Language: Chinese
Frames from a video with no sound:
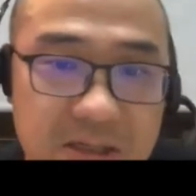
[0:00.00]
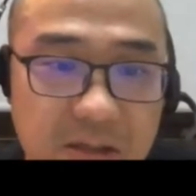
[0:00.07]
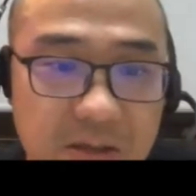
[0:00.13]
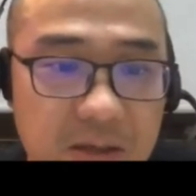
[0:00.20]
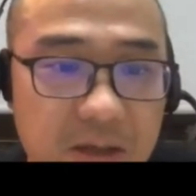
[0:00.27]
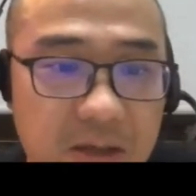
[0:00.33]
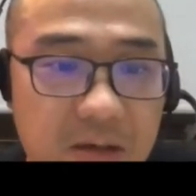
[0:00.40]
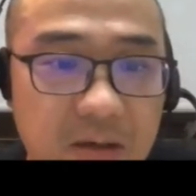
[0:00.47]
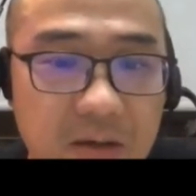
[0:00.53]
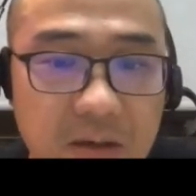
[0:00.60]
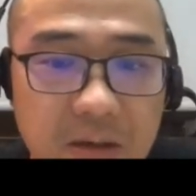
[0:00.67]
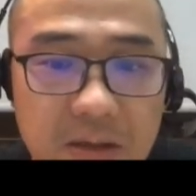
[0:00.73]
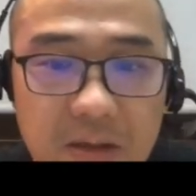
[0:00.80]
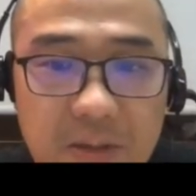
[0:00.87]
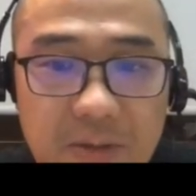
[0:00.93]
了，他的
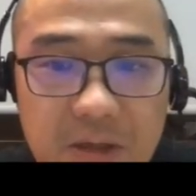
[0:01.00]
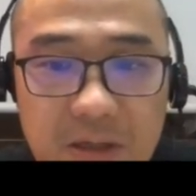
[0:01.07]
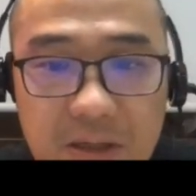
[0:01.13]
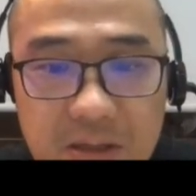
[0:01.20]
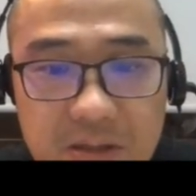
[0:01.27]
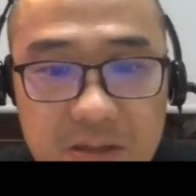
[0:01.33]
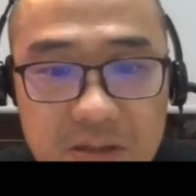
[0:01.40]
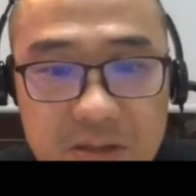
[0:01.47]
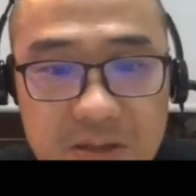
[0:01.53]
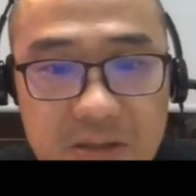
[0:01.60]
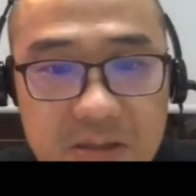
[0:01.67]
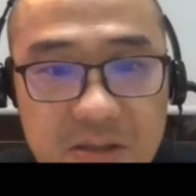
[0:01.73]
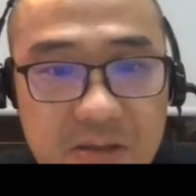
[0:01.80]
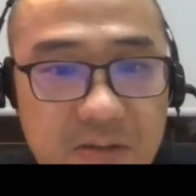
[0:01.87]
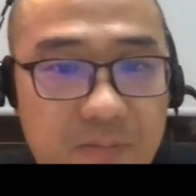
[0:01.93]
他们的两者机
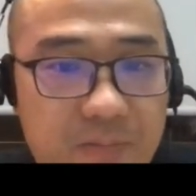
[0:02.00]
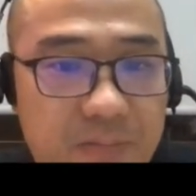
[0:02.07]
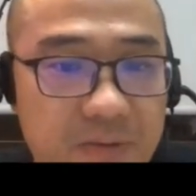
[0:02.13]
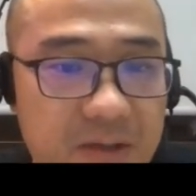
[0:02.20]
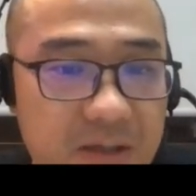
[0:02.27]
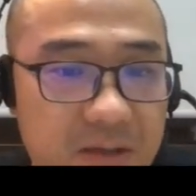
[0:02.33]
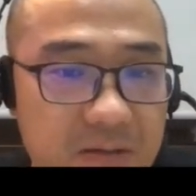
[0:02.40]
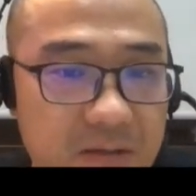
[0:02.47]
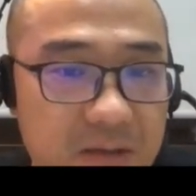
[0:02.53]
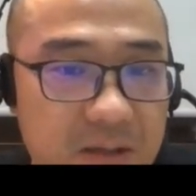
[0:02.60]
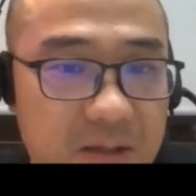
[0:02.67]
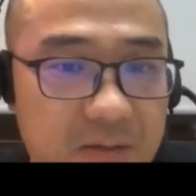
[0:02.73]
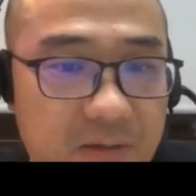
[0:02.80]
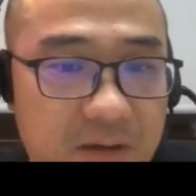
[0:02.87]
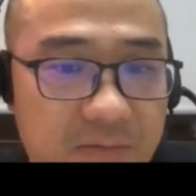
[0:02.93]
制的不一样。你
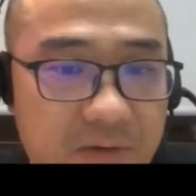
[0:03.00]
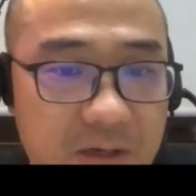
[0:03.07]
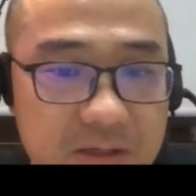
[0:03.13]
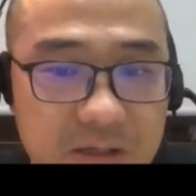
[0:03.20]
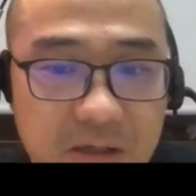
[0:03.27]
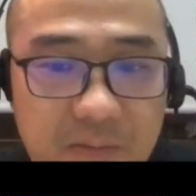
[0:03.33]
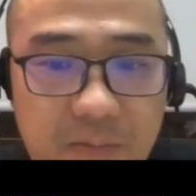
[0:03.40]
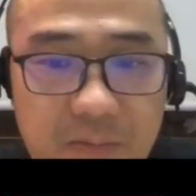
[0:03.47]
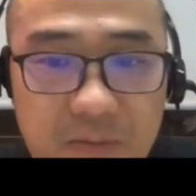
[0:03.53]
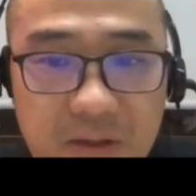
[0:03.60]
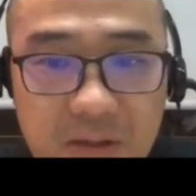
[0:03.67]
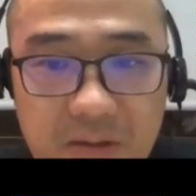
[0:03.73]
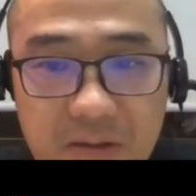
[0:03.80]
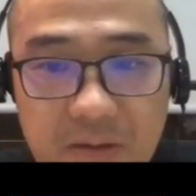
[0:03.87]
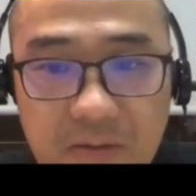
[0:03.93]
看卡夫卡是一个
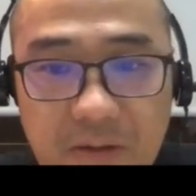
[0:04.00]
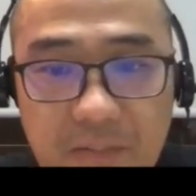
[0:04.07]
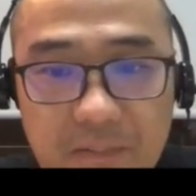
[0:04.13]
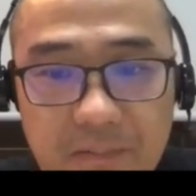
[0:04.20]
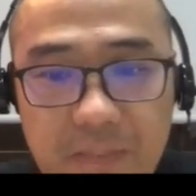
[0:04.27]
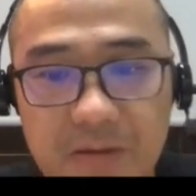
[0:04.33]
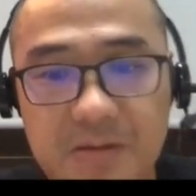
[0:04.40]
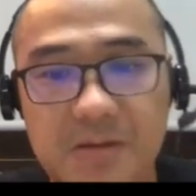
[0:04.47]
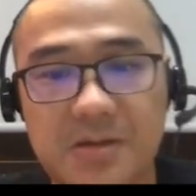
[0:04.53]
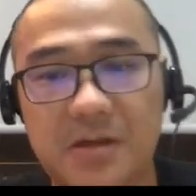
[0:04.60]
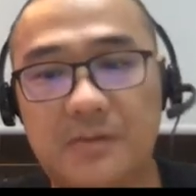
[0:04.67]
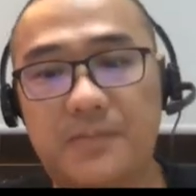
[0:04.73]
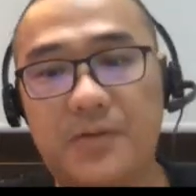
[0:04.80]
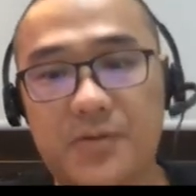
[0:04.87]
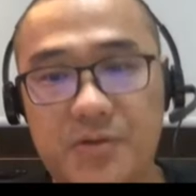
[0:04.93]
pulling 的，对吧 p u l s a 是一个
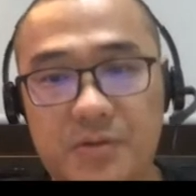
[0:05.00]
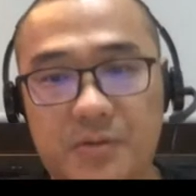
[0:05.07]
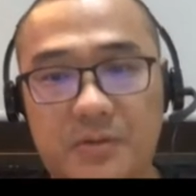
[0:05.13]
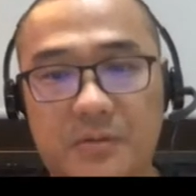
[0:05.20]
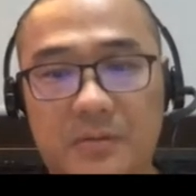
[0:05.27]
push。